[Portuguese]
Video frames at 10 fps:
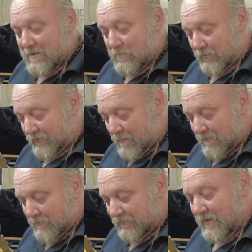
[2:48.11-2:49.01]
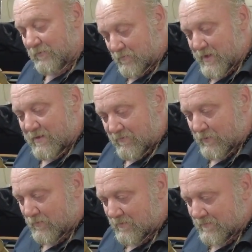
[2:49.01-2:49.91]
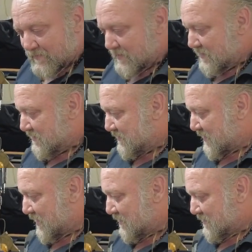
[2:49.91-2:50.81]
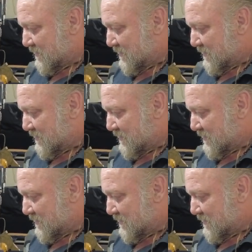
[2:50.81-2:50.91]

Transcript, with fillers: mostrar para vocês como é que ficou, tá?